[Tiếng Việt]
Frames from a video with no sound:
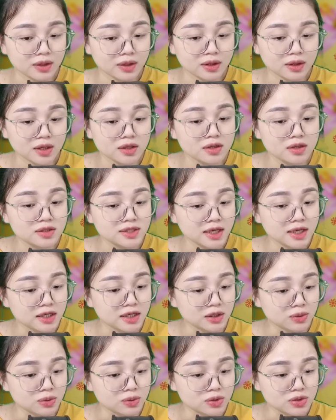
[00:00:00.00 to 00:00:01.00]
Thế nhưng gia
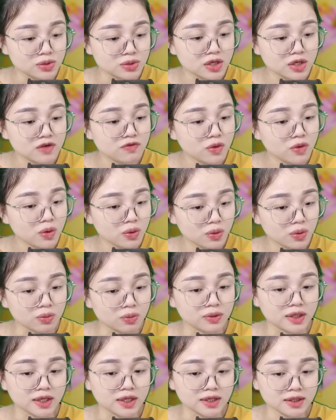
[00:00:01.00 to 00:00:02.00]
đình của Duy vô cùng
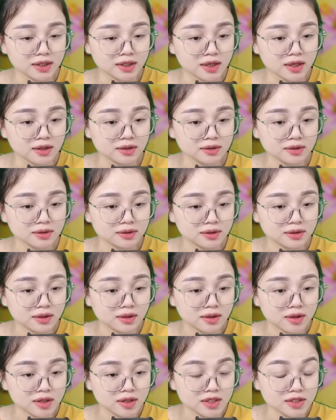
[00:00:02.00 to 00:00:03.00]
kín tiếng.
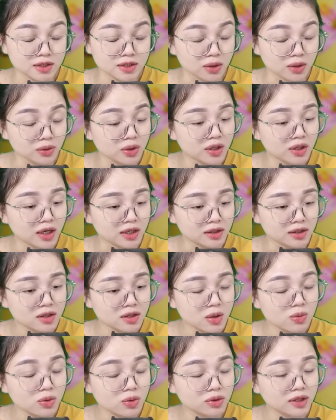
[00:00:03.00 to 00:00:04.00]
Sau đó tôi gần như
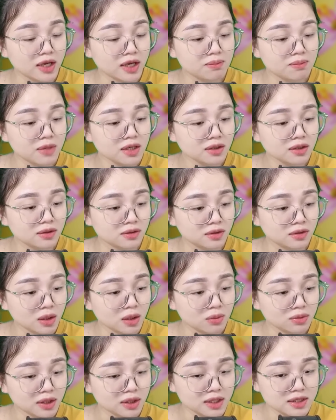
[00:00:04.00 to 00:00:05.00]
không có thêm bất cứ
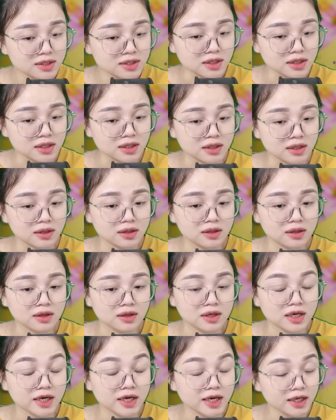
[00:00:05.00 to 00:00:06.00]
thông tin gì.
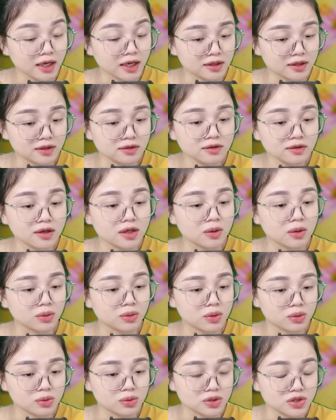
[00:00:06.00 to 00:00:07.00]
Ngay cả những người đồng
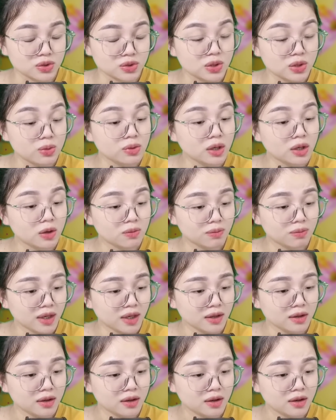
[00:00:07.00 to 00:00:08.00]
đội của Duy cũng không
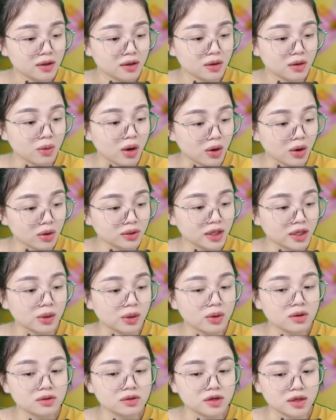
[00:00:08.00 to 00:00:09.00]
biết. Hoặc có thể
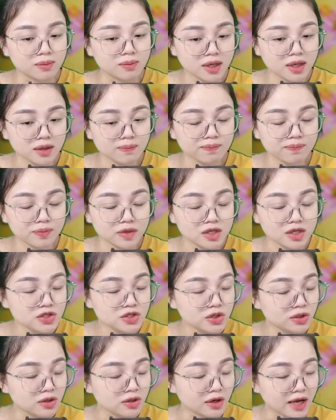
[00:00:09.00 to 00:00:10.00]
có người biết nhưng
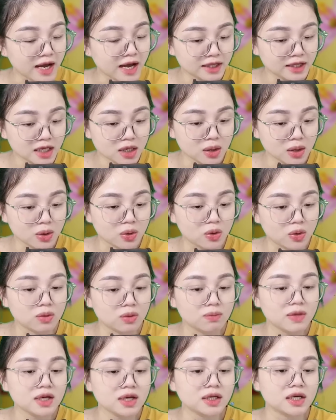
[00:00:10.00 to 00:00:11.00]
chưa từng ai tiết lộ
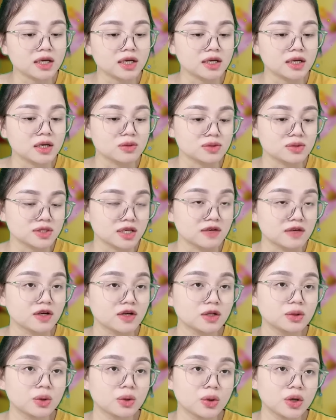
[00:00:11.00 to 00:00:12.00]
bất kỳ điều gì với
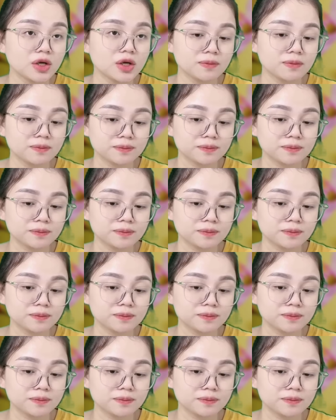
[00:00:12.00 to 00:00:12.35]
tôi.